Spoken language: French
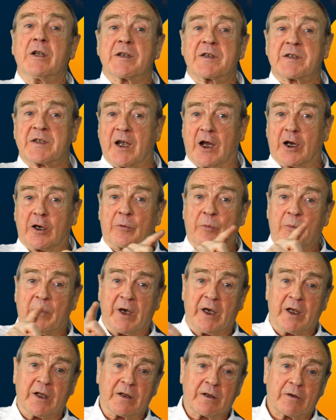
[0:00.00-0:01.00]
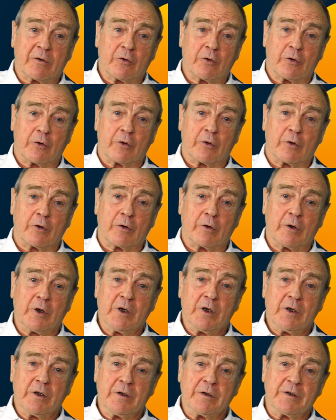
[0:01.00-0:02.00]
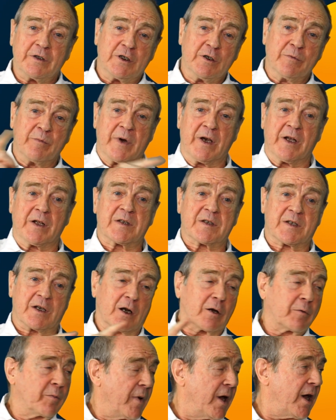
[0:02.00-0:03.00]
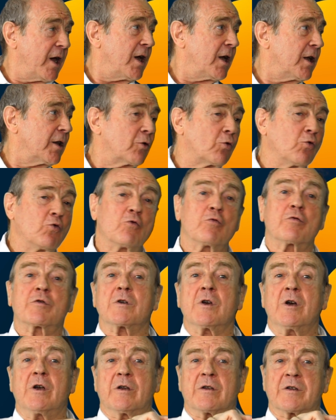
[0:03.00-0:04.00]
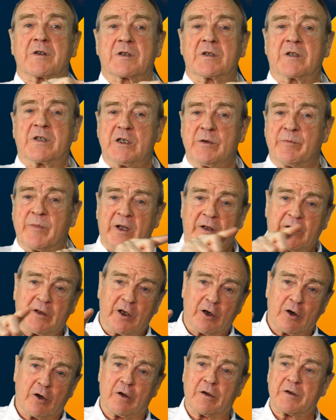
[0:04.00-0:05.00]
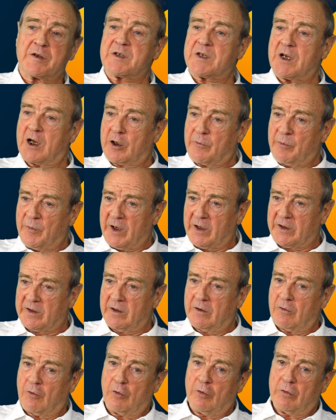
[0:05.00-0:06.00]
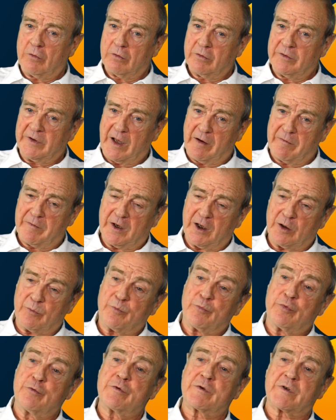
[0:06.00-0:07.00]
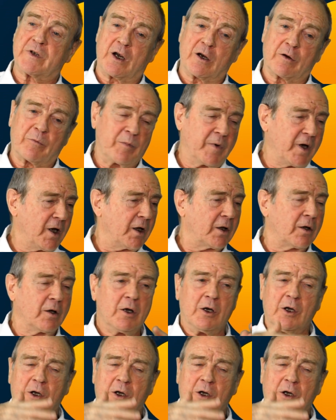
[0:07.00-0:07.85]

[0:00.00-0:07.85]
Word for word: 5 mètres, 10 euh, mètres, 5 mètres, ou 10 mm. mètres d'élan, 5 mètres navette, plus 5 mètres.